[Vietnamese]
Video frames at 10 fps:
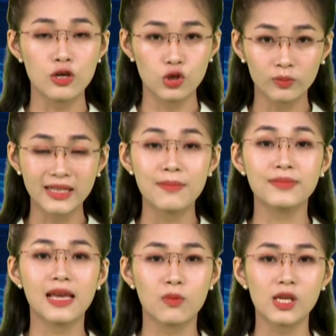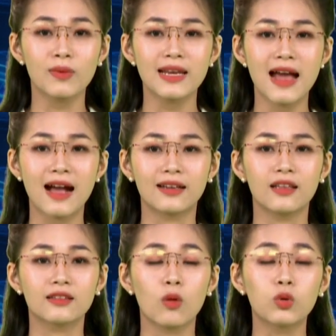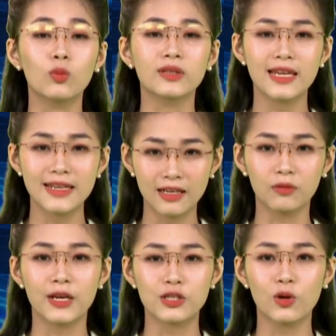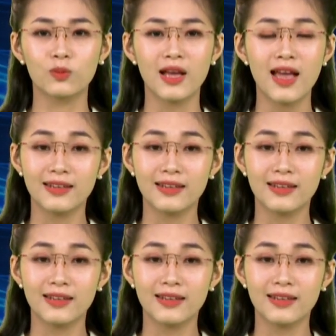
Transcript: Trung tâm chăm sóc khách hàng Tổng Công ty Điện lực Miền Trung,